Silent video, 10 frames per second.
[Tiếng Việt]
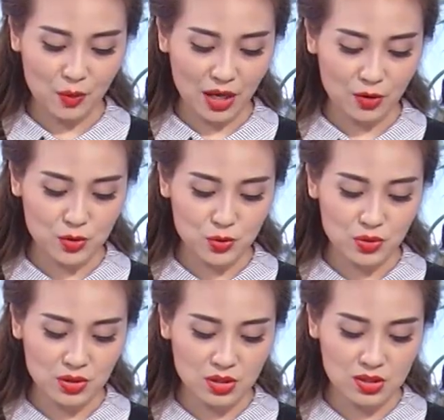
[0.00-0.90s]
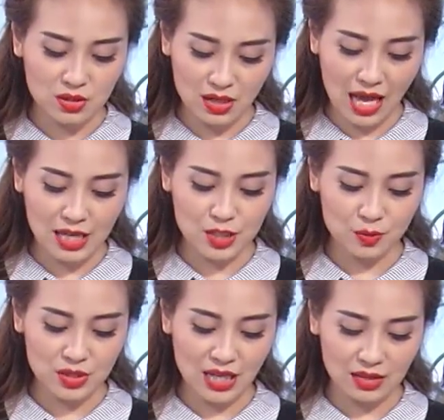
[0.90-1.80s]
thoại có xu hướng chững lại
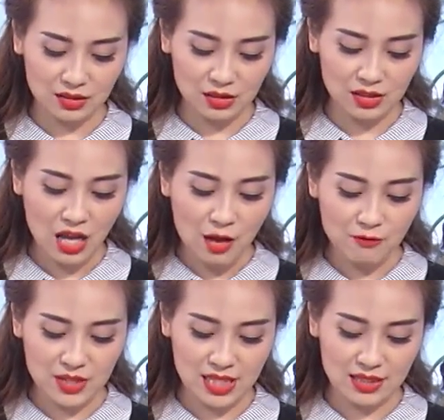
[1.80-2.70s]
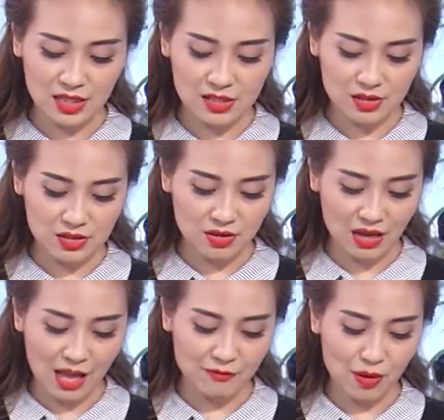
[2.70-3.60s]
trong những tháng tới và sẽ tăng trưởng trở
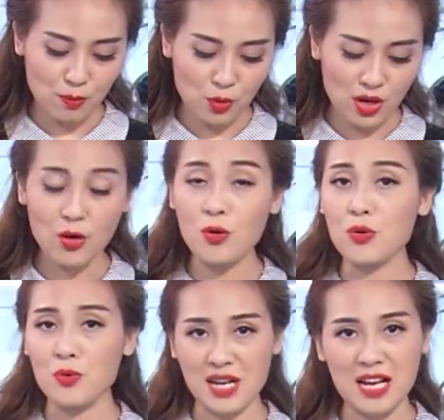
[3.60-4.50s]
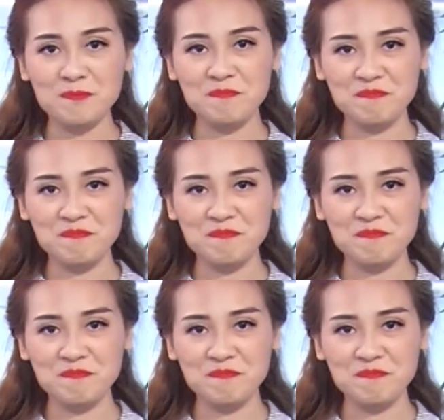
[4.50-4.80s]
lại vào mùa lễ hội cuối năm.